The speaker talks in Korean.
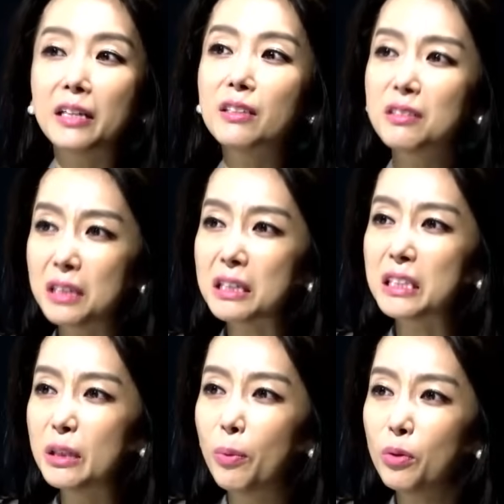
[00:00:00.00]
얘를 그냥
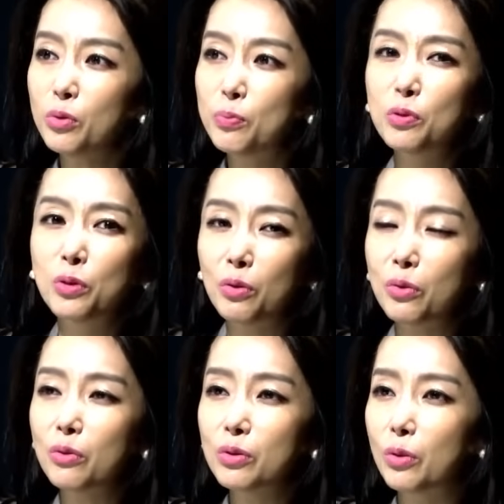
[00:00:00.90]
2번
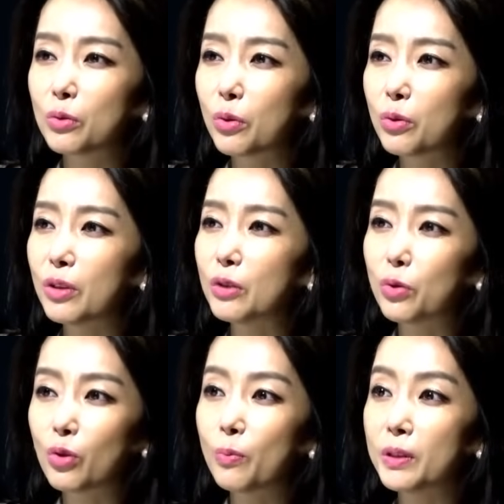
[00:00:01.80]
부전공 정도로 난
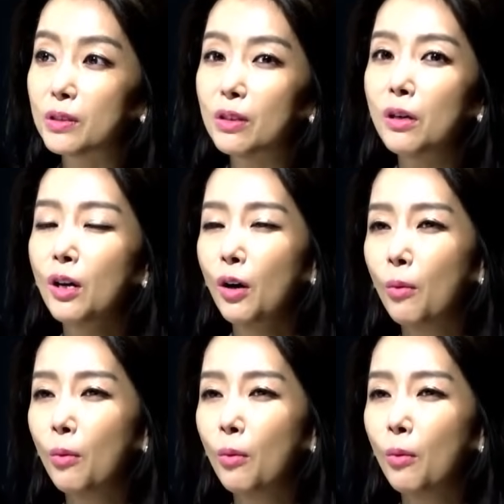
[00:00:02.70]
졸업했어